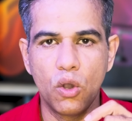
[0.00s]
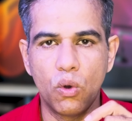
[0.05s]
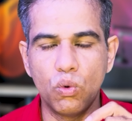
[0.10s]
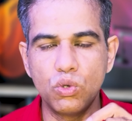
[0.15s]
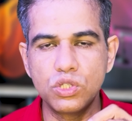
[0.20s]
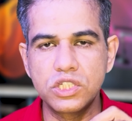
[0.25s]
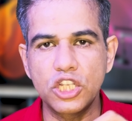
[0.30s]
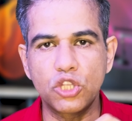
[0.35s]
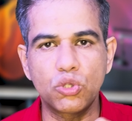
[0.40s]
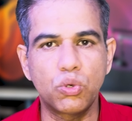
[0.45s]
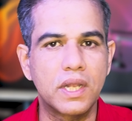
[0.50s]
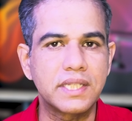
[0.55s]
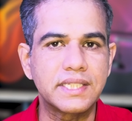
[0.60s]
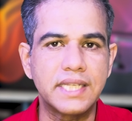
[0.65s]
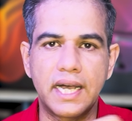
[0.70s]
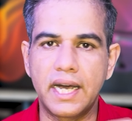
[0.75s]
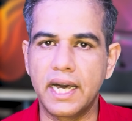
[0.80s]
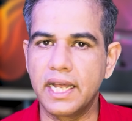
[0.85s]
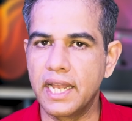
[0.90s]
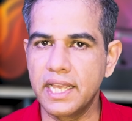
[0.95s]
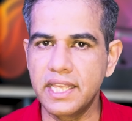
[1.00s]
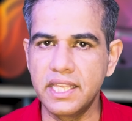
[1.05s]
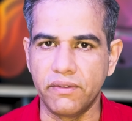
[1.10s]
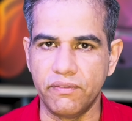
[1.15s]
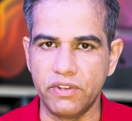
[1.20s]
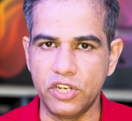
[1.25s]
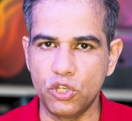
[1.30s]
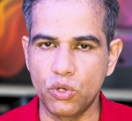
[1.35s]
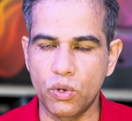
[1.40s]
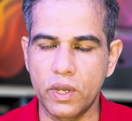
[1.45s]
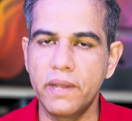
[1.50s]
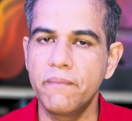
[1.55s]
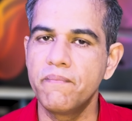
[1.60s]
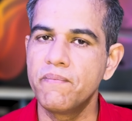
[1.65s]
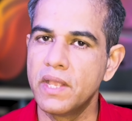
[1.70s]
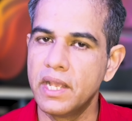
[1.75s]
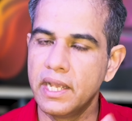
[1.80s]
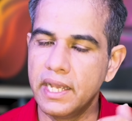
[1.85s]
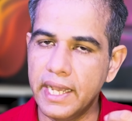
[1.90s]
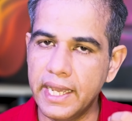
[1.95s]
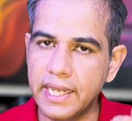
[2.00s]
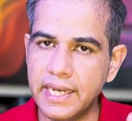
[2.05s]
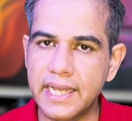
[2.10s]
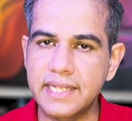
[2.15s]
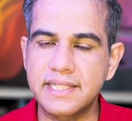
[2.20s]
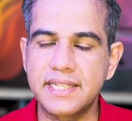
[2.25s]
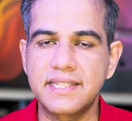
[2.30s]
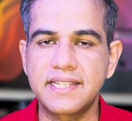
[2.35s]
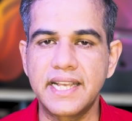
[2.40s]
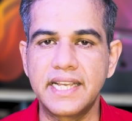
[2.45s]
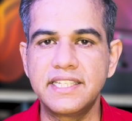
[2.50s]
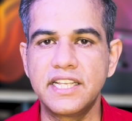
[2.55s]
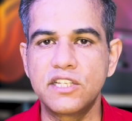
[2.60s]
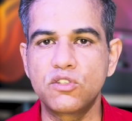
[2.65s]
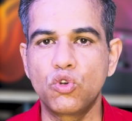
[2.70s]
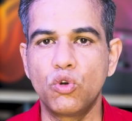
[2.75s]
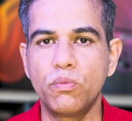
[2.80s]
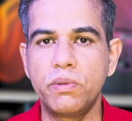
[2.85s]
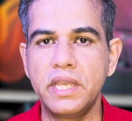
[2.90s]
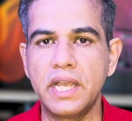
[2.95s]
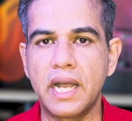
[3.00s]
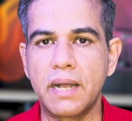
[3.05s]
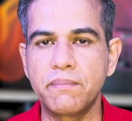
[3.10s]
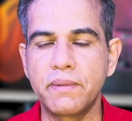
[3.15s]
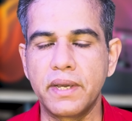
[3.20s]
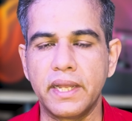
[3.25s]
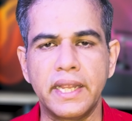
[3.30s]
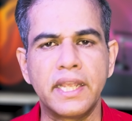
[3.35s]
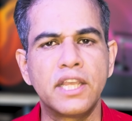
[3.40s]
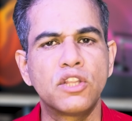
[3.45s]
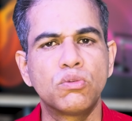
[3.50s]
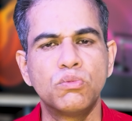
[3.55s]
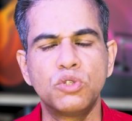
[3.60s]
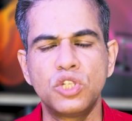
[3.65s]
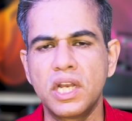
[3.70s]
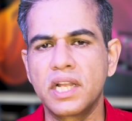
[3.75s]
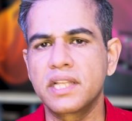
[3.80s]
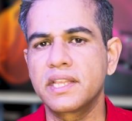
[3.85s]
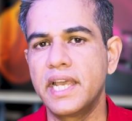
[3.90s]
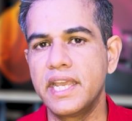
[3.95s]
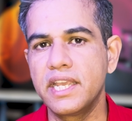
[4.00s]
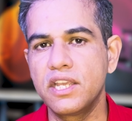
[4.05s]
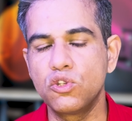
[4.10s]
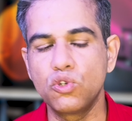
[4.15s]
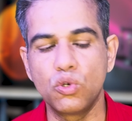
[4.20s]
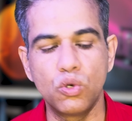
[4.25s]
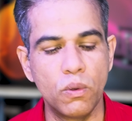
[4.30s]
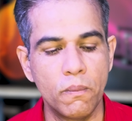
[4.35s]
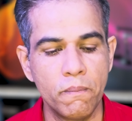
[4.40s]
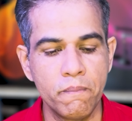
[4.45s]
उनसे थोड़ा सा अलग ये वीडियो है इन एक्सरसाइजेस को भी आप करेंगे तो मुझे लगता है कि जो